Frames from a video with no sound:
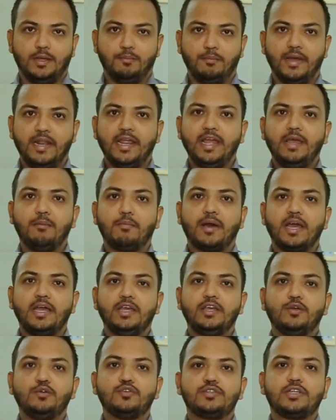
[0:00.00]
मैंने ये माइक
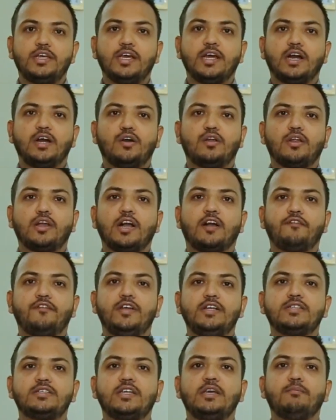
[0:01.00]
यूज़ किया और काफ़ी
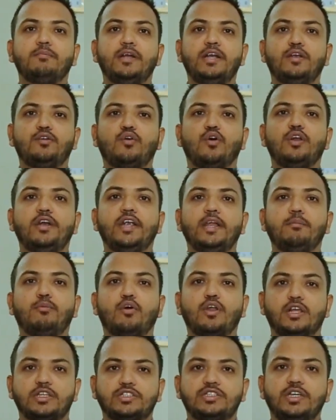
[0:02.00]
इसकी बिल्ड क्वालिटी
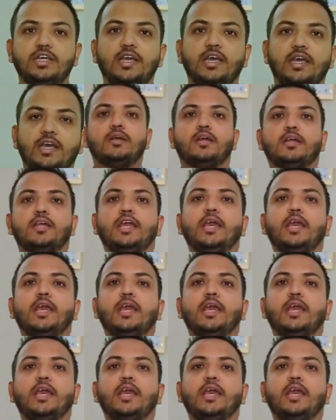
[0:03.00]
बहुत अच्छी है